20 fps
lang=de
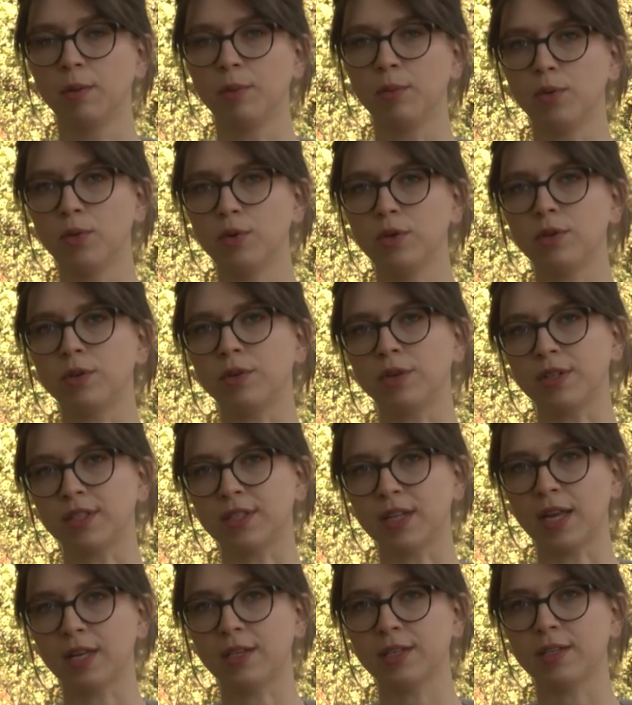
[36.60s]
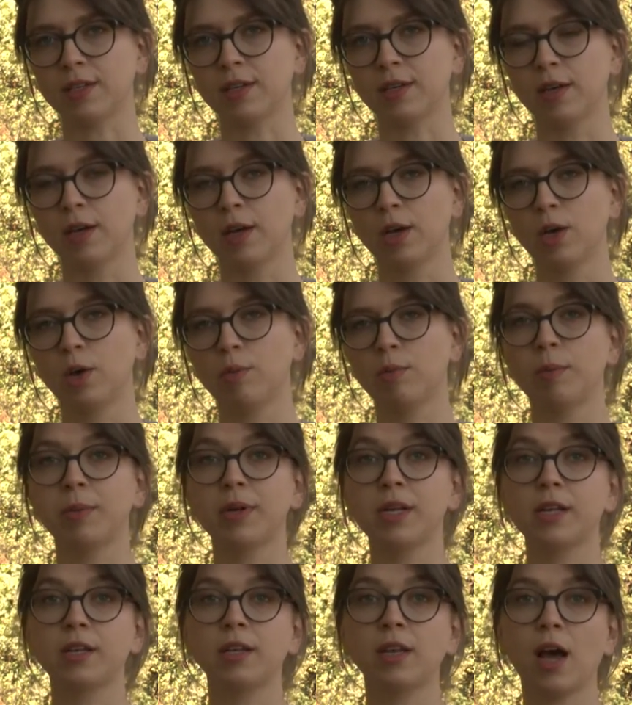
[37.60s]
Boten und Gesandte
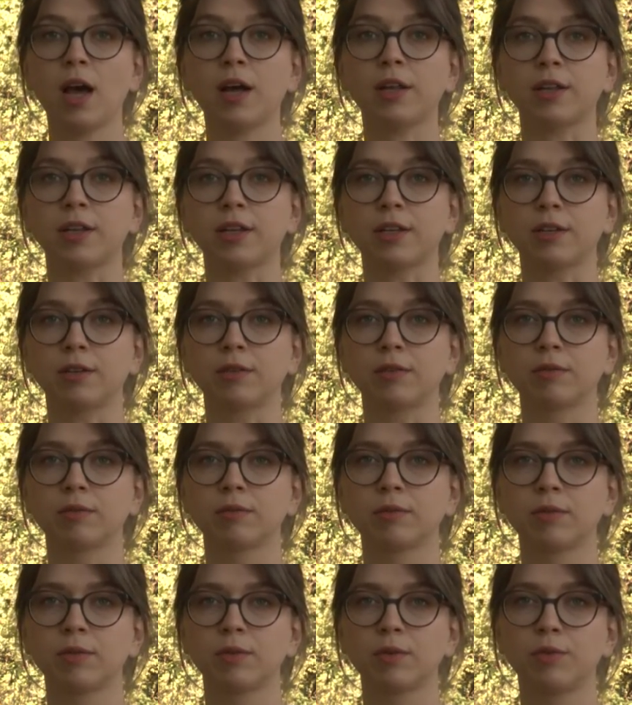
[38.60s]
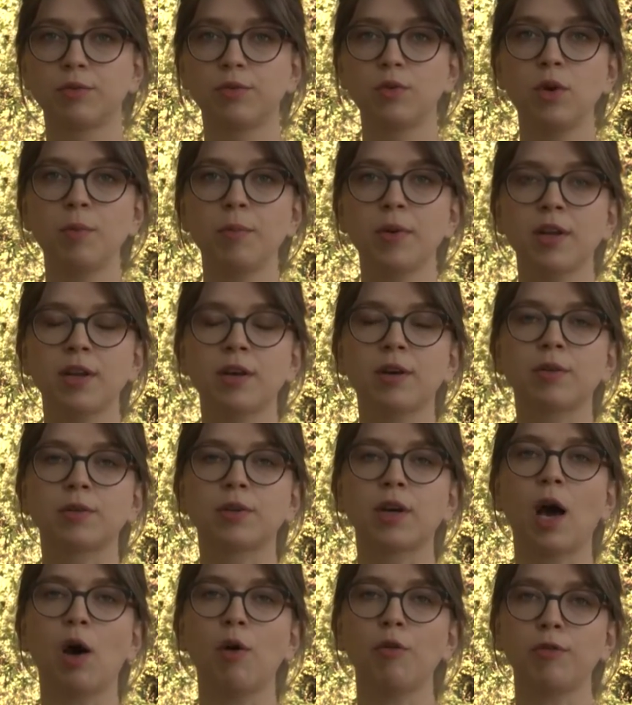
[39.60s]
übermittelten Nachrichten. Fuhrmänner
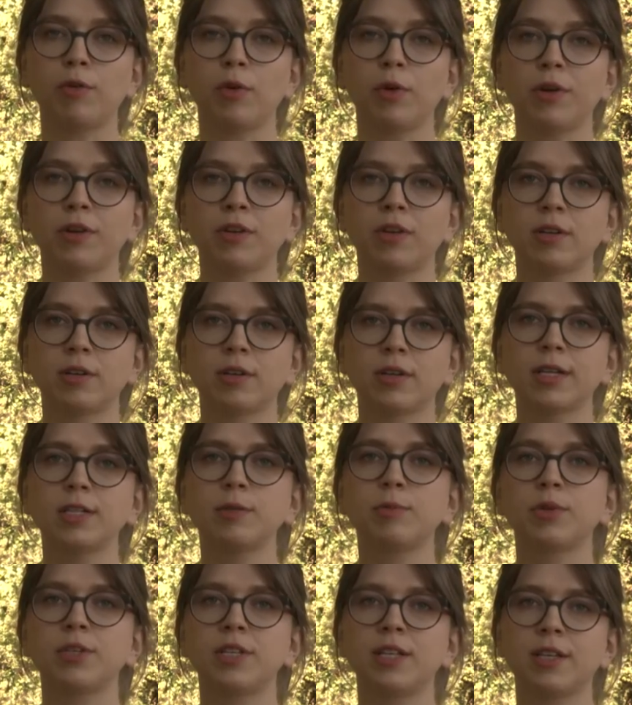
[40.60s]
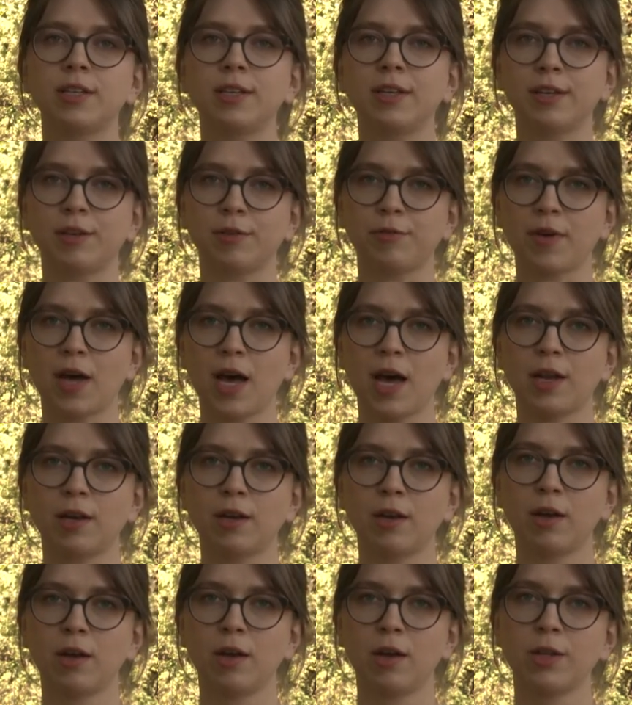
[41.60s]
und Kaufleute transportierten ihre
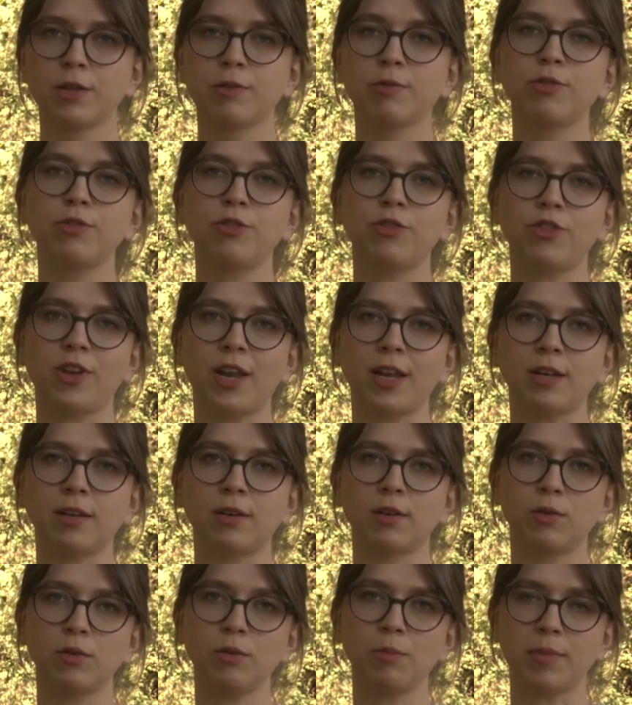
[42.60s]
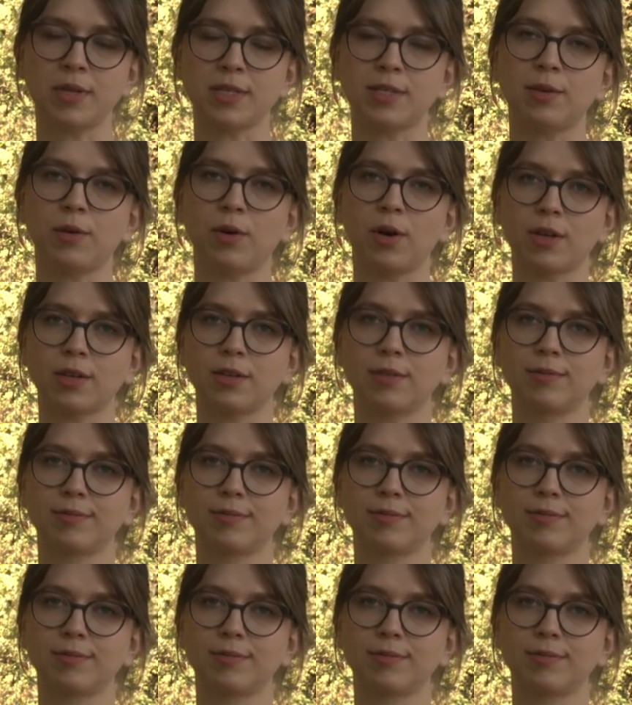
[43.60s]
Waren zwischen Städten und Messeorten.